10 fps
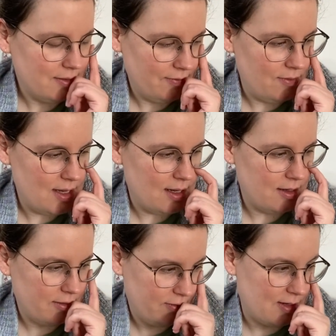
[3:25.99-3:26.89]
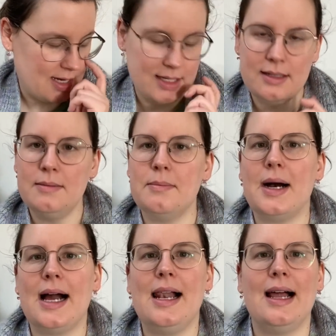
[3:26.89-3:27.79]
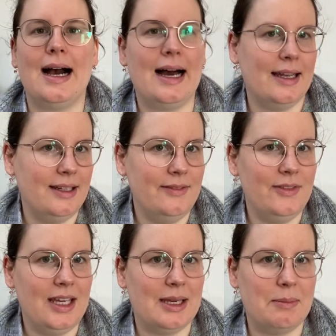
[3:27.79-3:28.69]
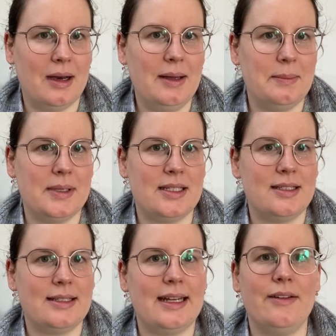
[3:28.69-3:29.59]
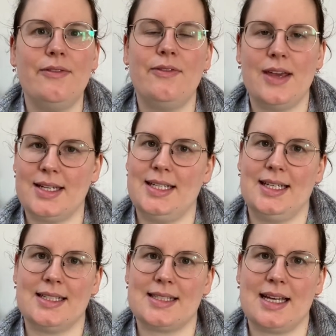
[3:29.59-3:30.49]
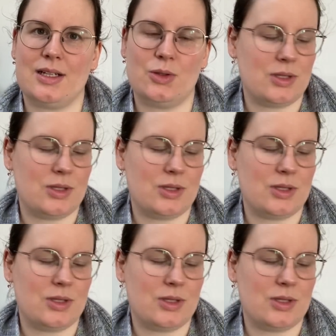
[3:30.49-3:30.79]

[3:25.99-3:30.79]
wir fangen mal an, wie immer, mit den fertigen Sachen.